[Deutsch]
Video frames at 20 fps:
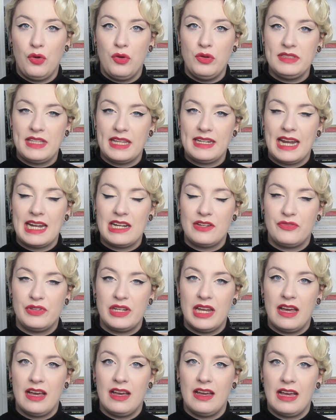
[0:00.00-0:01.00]
und dann
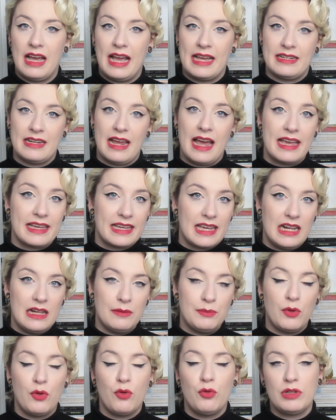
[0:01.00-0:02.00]
entweder ein
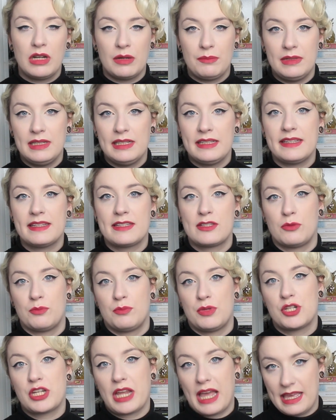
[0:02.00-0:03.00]
Eigelb oder Milch
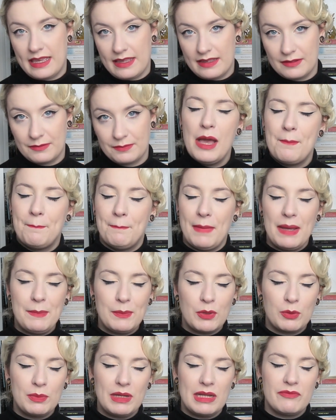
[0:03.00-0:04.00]
zum Bestreichen.
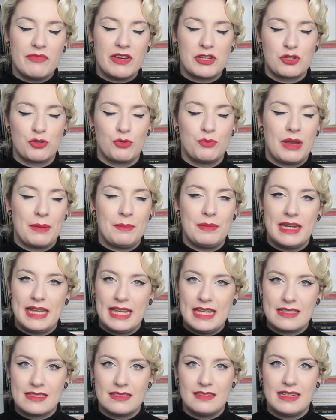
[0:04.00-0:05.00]
Mein Problem war schon beim
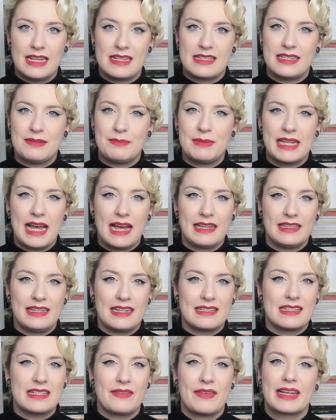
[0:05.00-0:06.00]
Lesen, dass ich mir dachte,
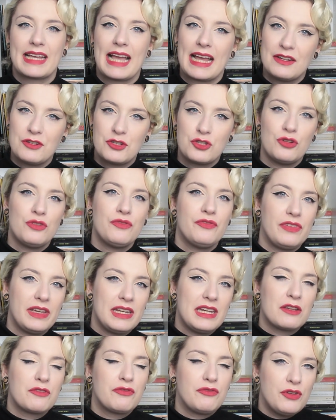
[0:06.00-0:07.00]
das ist aber ganz schön
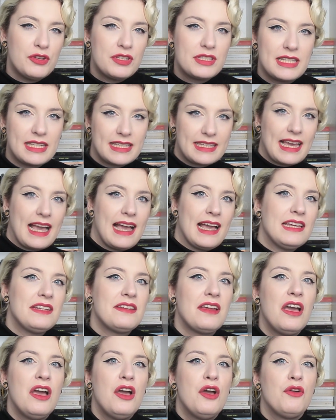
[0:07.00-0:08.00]
wenig Flüssigkeit
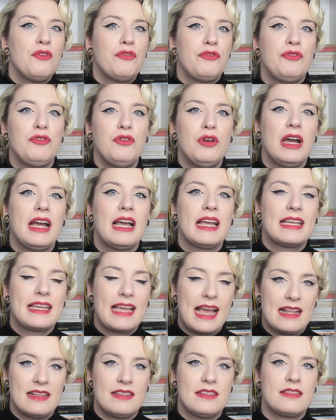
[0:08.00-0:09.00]
für
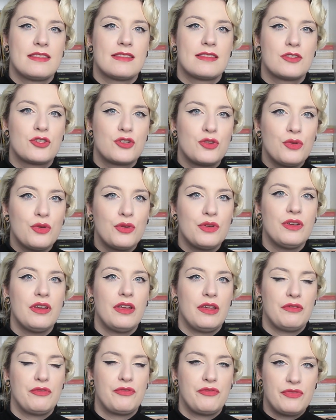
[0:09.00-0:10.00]
ganz schön
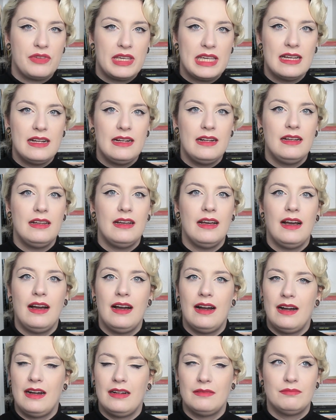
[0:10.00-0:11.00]
viel
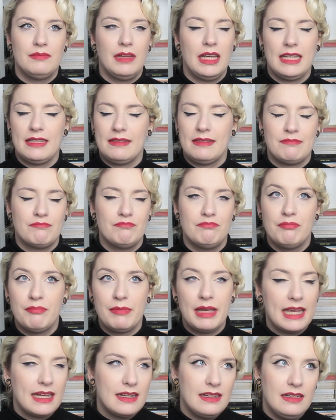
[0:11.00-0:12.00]
ähm,
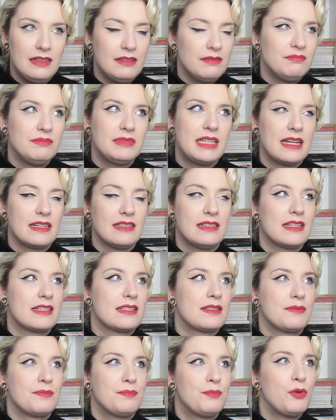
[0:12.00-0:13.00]
Mehl, dann
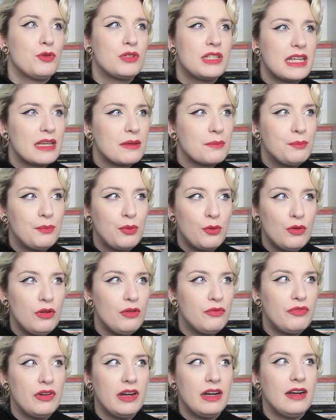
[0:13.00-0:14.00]
das
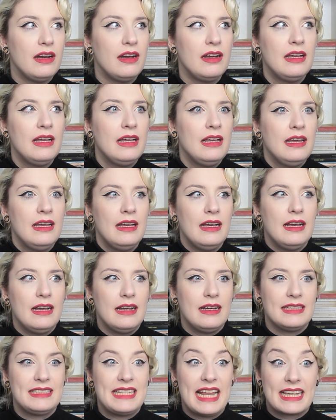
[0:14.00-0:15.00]
Puddingpulver,
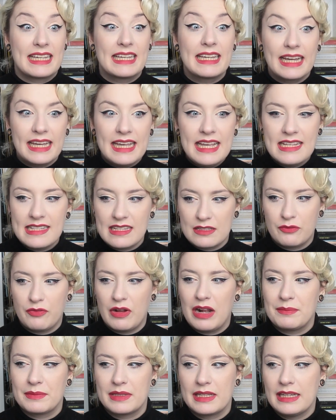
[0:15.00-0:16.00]
äh, der Grieß, also
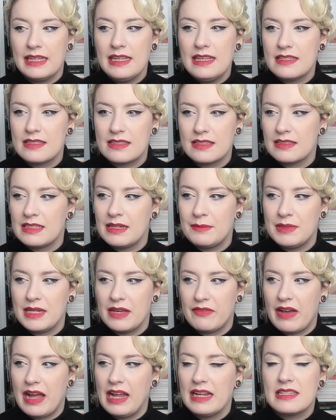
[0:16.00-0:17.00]
vor allem Grieß, nimmt
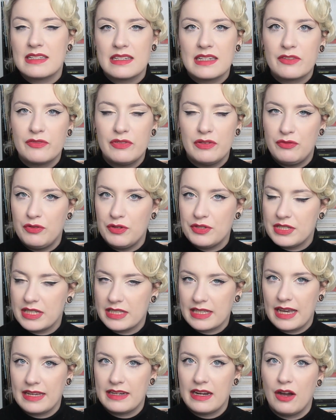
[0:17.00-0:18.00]
ja wahnsinnig viel
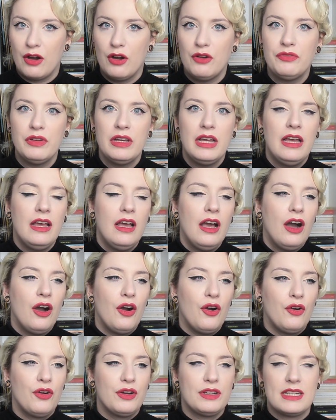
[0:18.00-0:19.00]
Flüssigkeit auf.
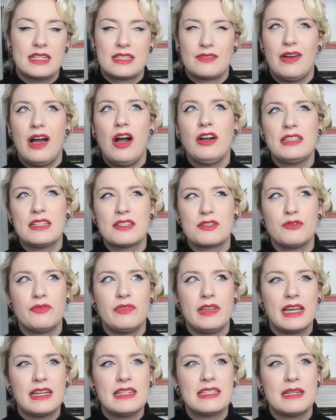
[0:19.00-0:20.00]
Und es war auch dann
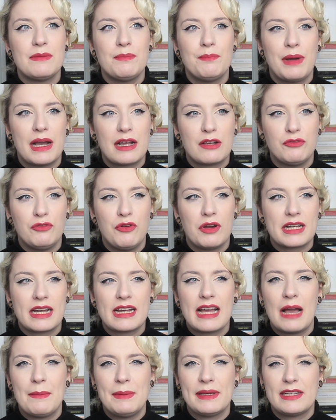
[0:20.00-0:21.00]
so, während dem
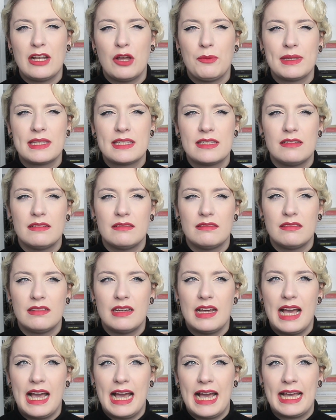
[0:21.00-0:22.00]
Backvorgang habe ich, glaube ich,
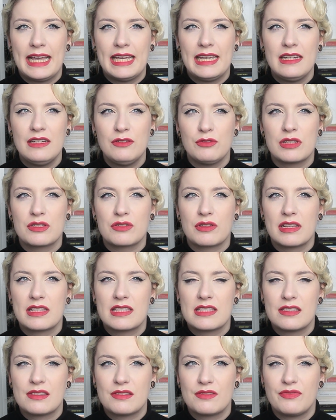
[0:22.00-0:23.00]
ein oder sogar
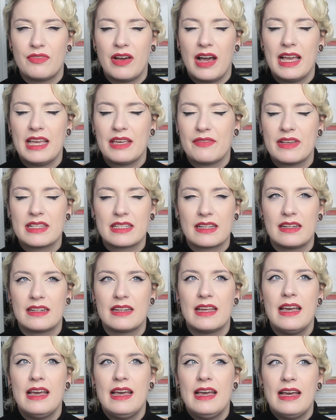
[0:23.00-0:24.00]
zwei, ich weiß gar
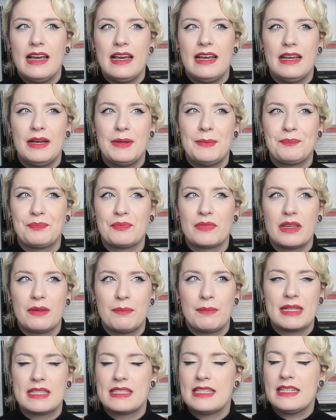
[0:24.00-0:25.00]
nicht, ähm,
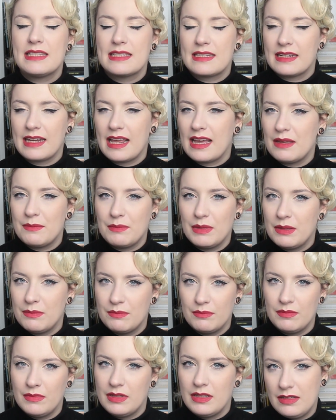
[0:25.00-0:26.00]
man sieht es dann ja im,
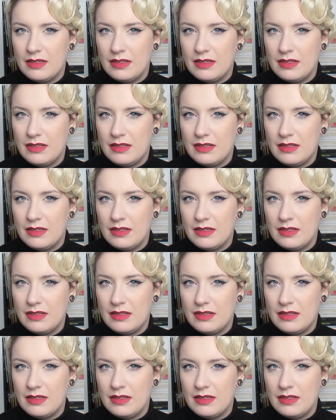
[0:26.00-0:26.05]
im,